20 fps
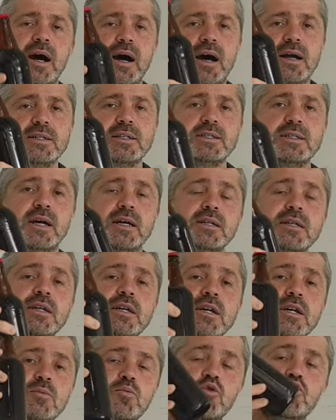
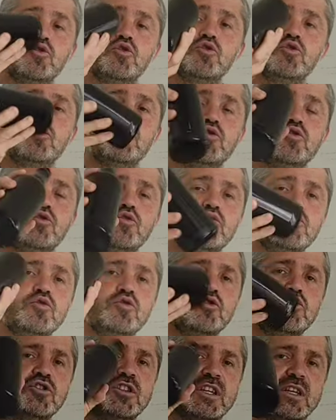Ardından bunu şu